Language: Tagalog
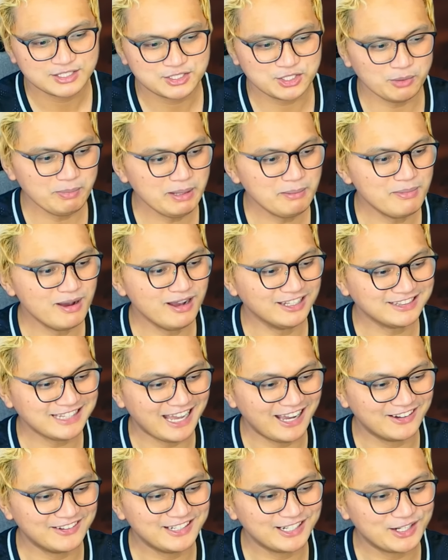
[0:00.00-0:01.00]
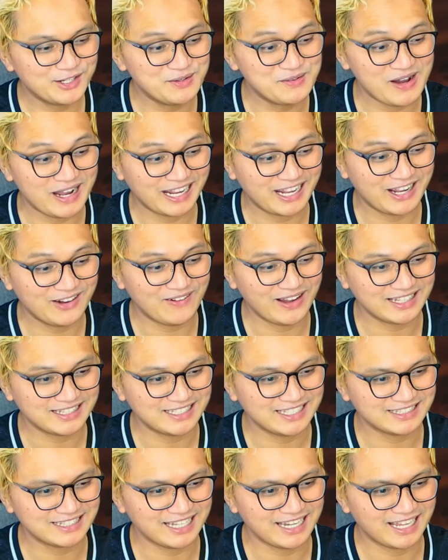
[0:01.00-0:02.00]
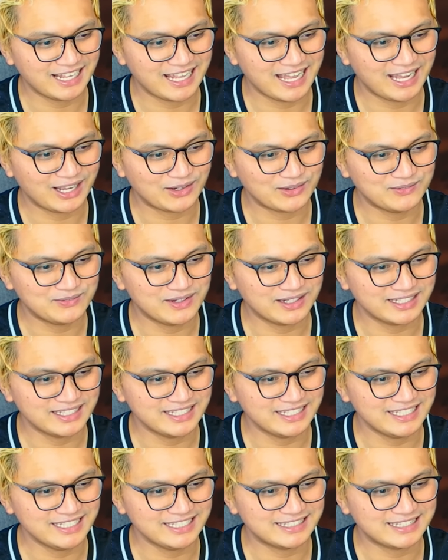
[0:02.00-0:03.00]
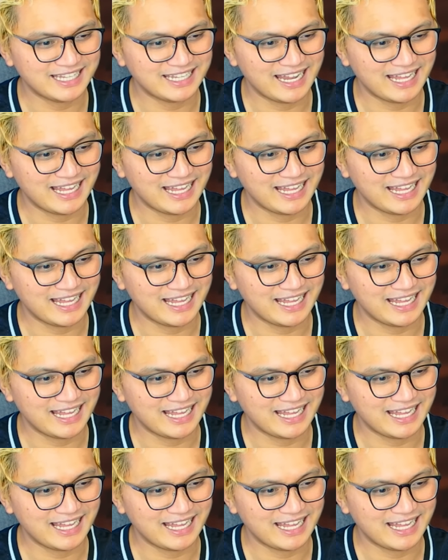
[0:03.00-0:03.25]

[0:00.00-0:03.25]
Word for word: So may mga tao na gumagawa din talaga kung makikita